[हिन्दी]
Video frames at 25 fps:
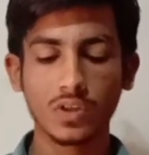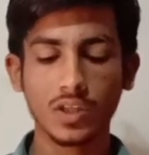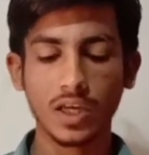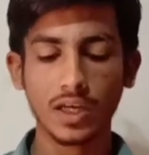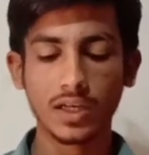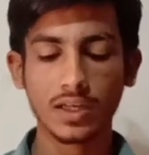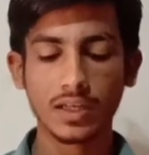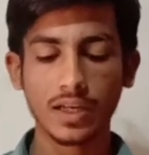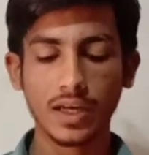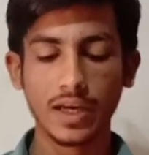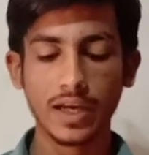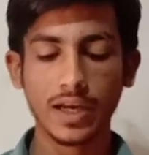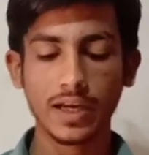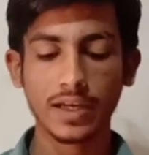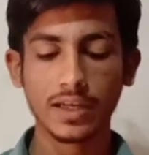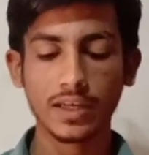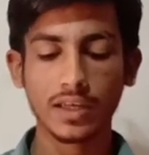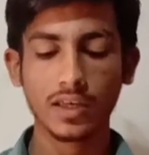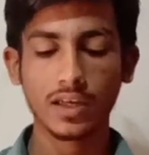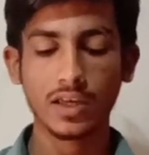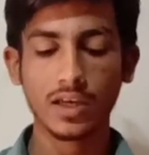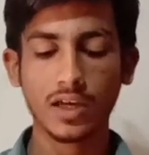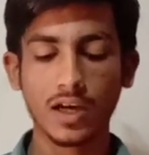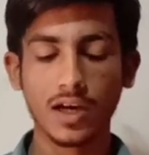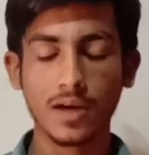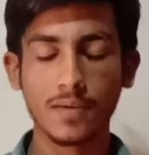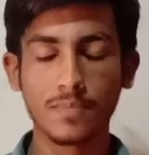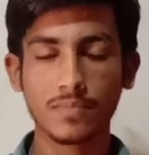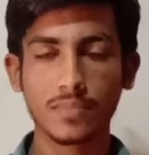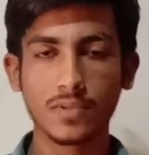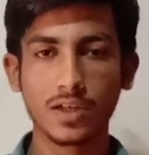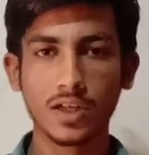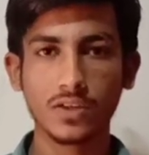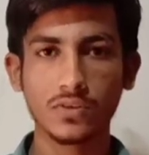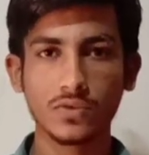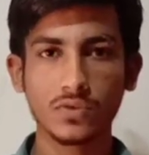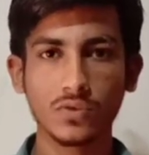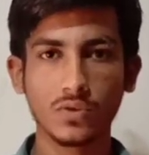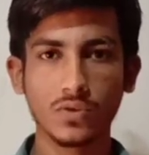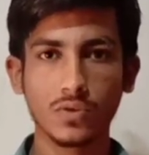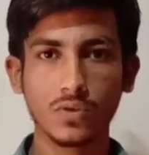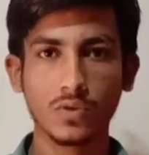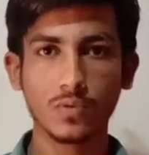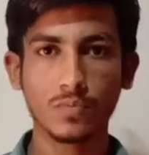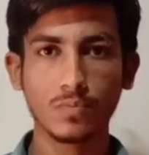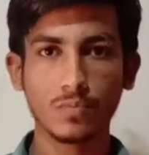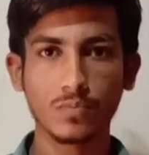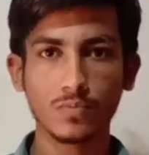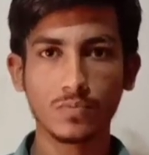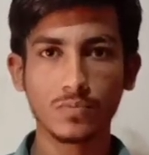देखना है कि आपका जो
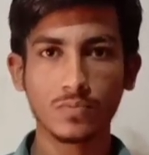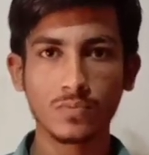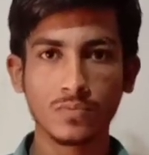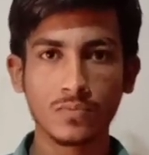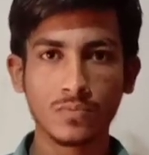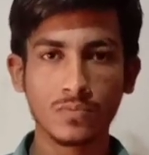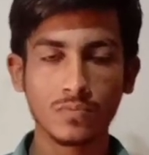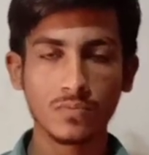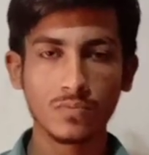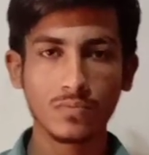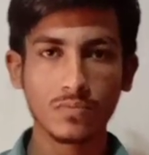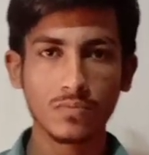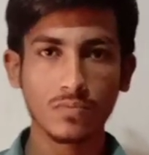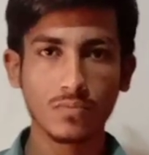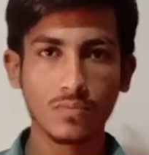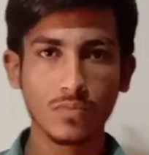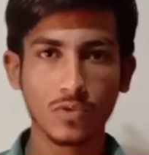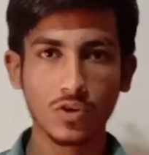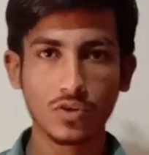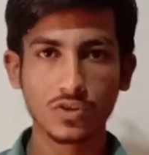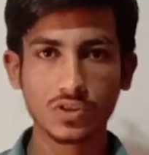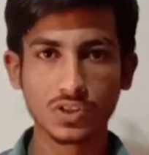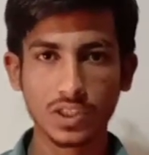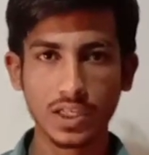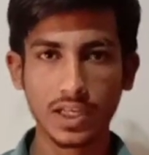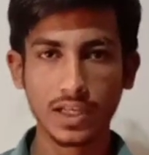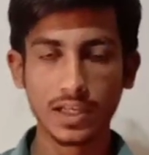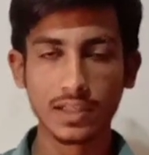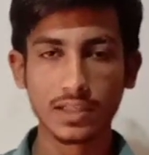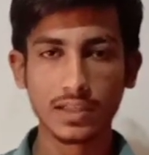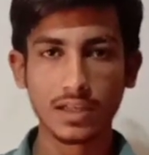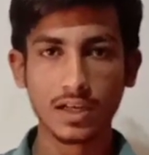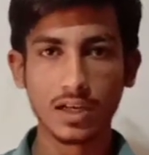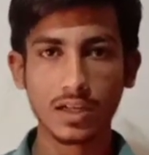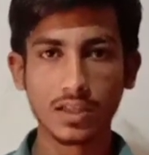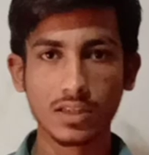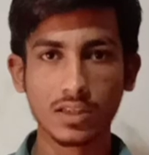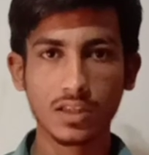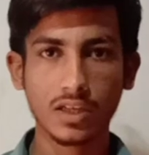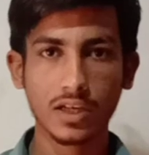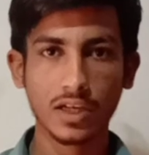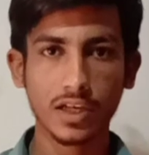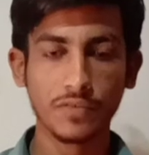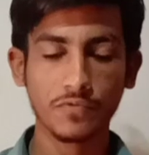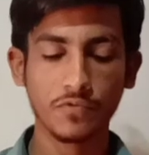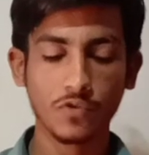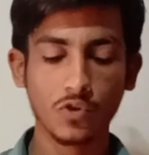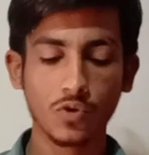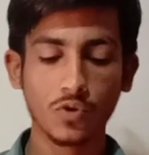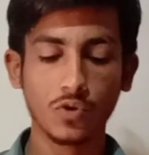मोटरसाइकिल का अर्थ
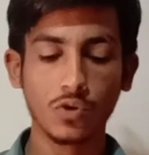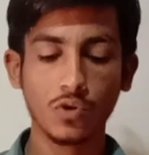है वो